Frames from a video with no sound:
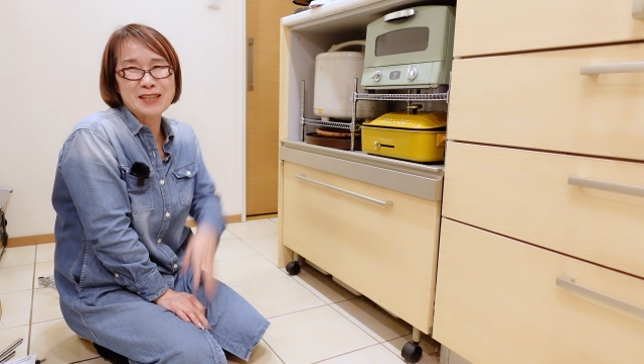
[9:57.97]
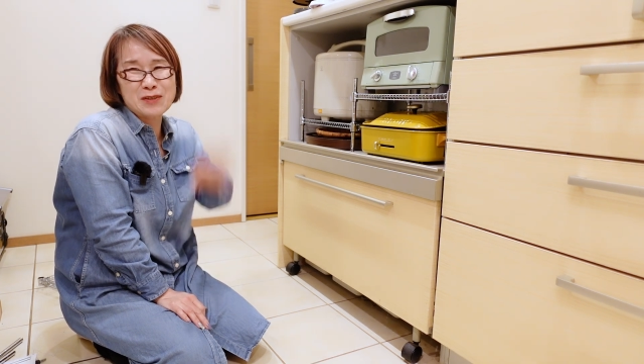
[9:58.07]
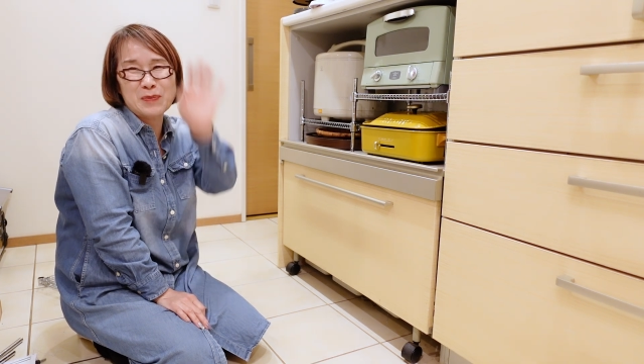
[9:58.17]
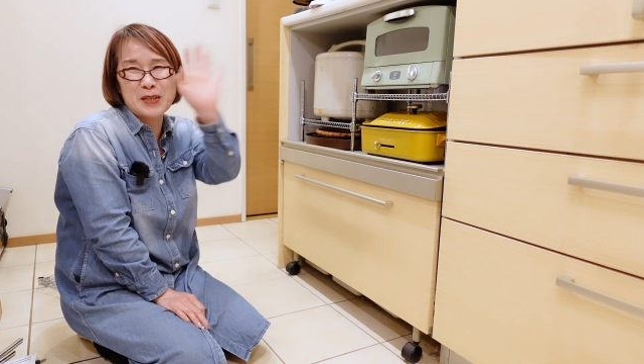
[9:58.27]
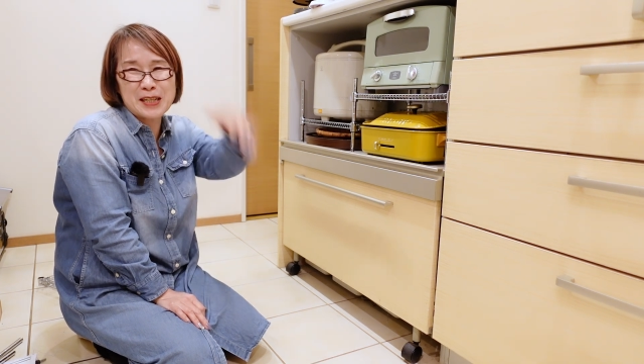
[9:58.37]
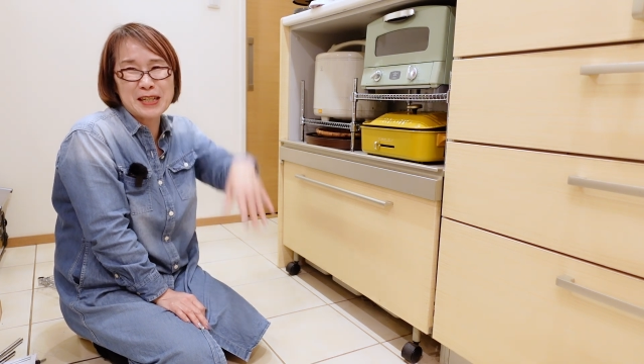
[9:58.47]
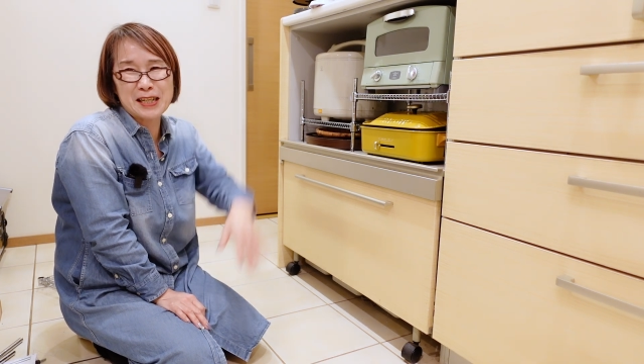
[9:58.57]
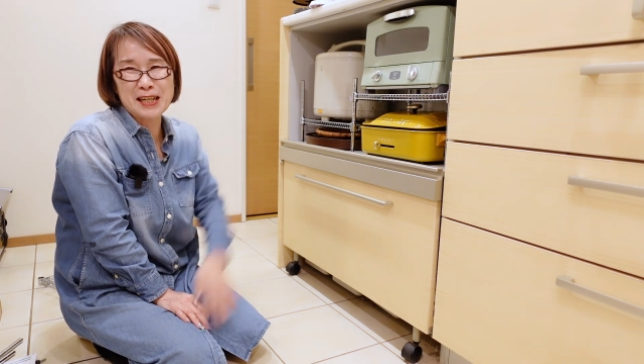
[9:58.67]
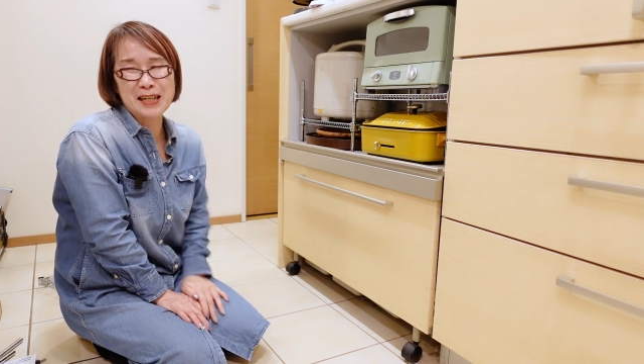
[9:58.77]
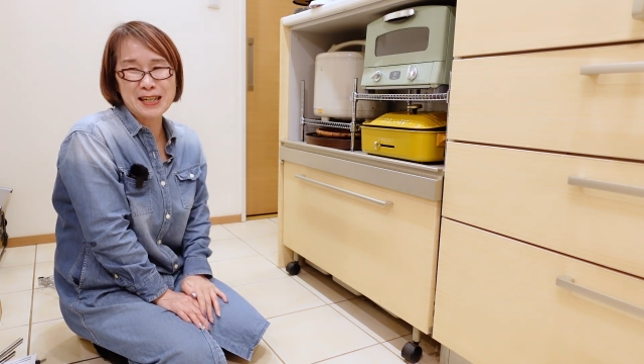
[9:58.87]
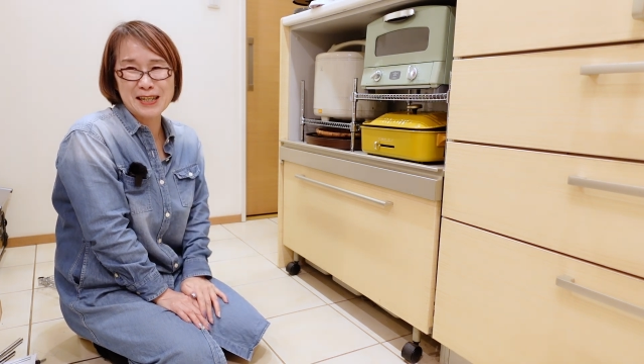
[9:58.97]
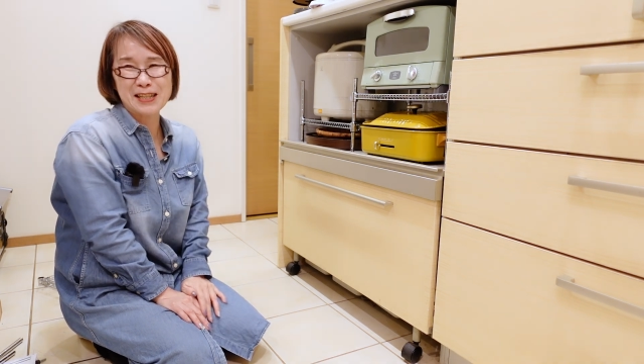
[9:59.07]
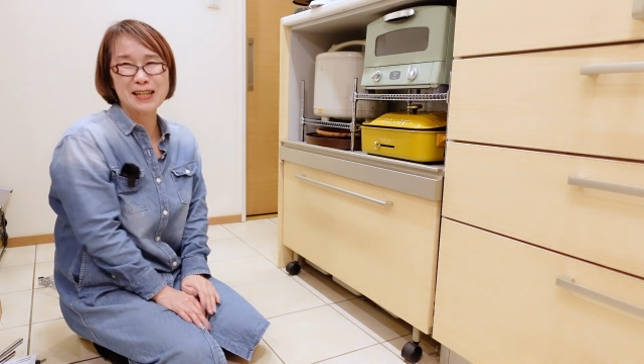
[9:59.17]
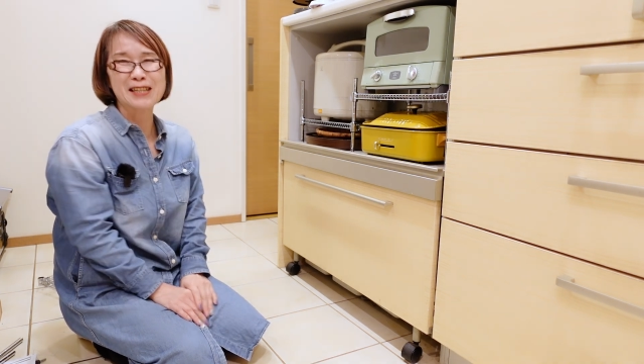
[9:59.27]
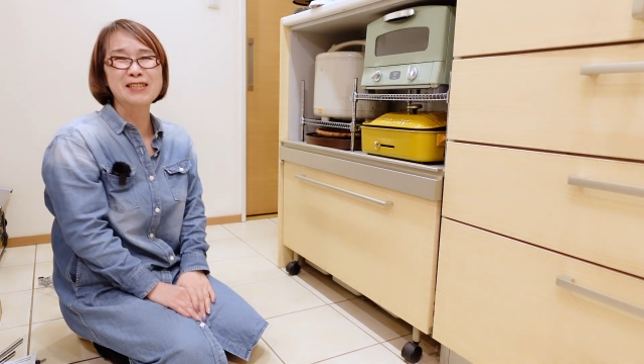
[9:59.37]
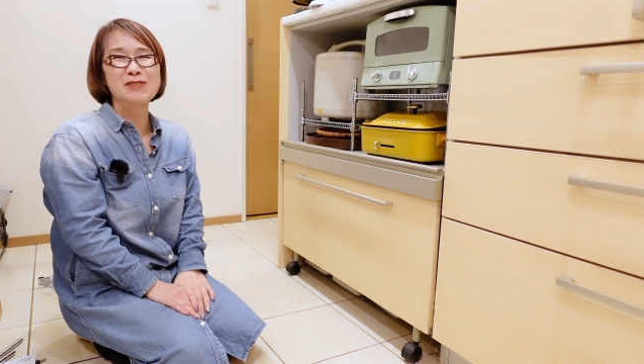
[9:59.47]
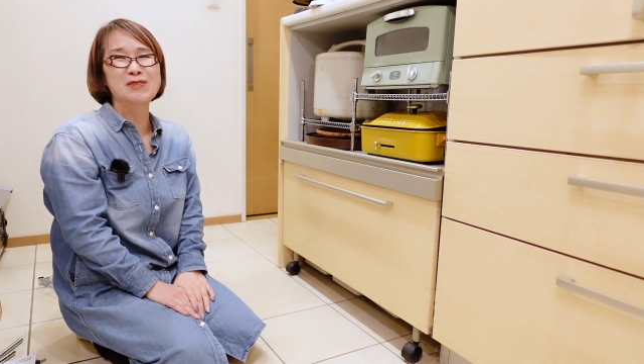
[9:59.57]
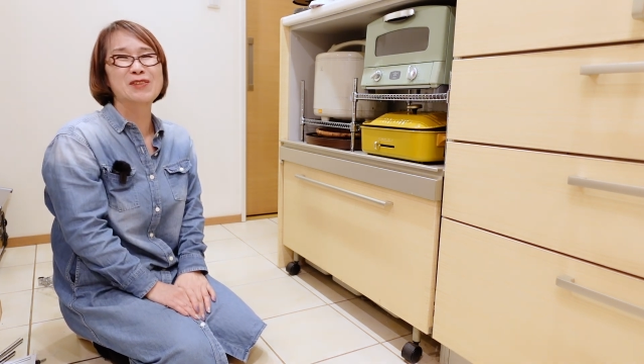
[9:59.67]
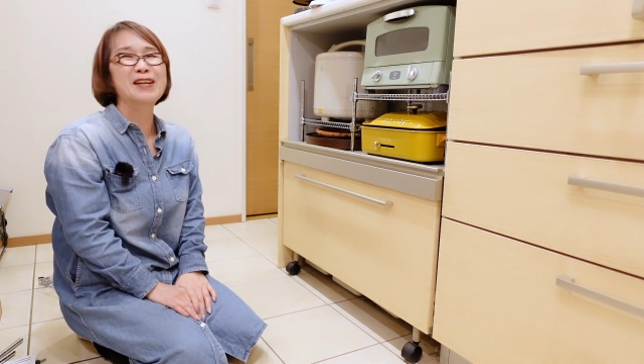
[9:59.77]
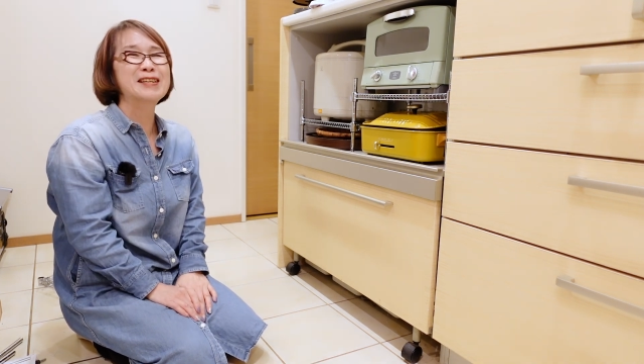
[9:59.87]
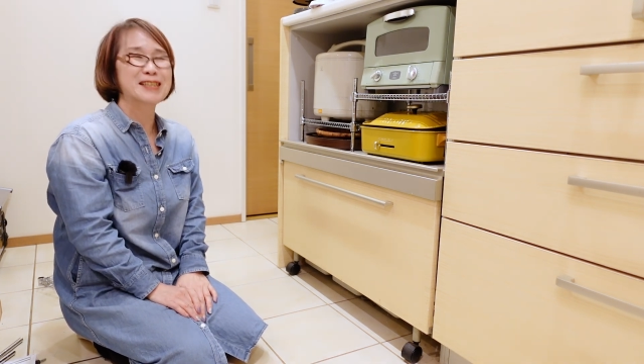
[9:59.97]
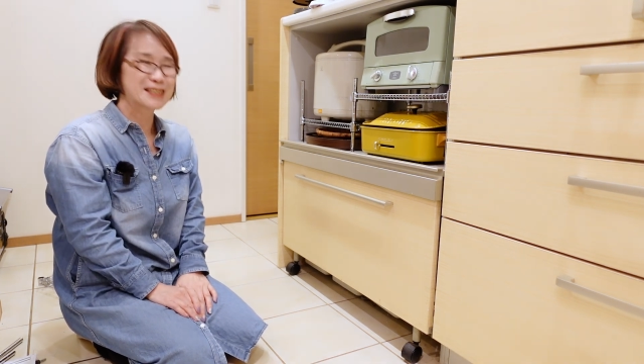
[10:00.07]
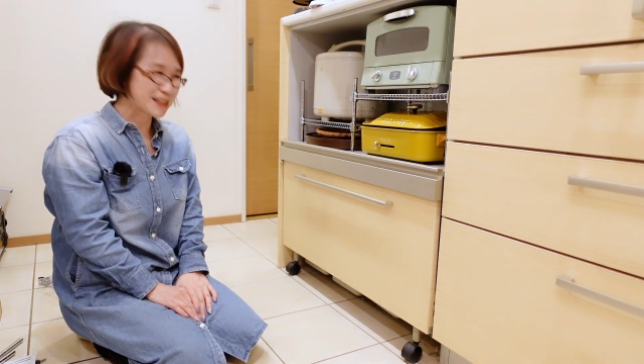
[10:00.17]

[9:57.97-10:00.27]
て組み立てただけやから大したことないんです